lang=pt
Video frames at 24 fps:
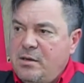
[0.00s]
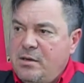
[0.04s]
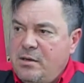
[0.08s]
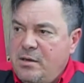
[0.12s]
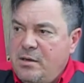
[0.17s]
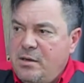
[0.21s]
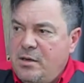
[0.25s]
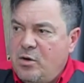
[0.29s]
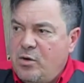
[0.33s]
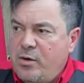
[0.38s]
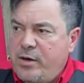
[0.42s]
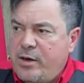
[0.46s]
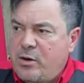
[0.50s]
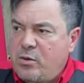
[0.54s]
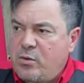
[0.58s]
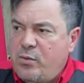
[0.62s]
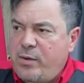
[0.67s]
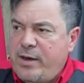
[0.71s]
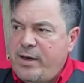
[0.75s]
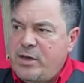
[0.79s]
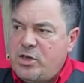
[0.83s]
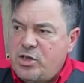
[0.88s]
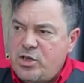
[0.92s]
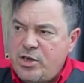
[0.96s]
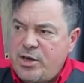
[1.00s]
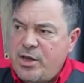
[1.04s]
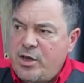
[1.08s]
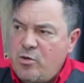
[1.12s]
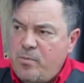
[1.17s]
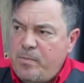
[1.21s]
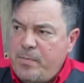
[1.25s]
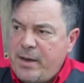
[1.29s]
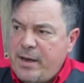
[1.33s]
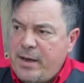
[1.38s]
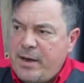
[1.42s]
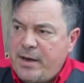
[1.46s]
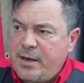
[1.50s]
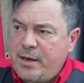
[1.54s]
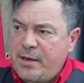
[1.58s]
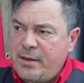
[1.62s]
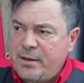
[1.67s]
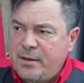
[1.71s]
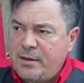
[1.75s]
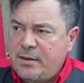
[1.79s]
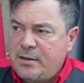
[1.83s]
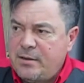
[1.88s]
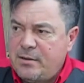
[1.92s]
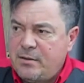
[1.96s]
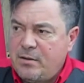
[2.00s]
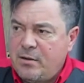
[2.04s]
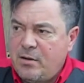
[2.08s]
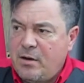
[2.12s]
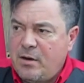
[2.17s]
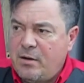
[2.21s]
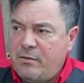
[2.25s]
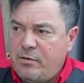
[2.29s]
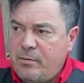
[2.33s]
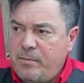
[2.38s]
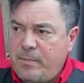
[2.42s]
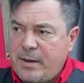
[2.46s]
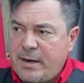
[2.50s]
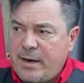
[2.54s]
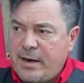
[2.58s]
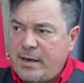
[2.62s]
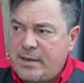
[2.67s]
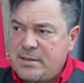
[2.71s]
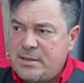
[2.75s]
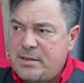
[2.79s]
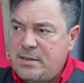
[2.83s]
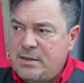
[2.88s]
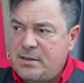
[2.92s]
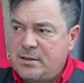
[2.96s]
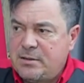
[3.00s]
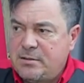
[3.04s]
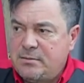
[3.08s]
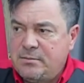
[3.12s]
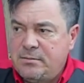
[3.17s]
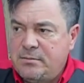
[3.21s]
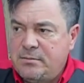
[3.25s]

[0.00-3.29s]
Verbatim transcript: e eu recuei, tirei o pé, né? Ó, vou parar, senão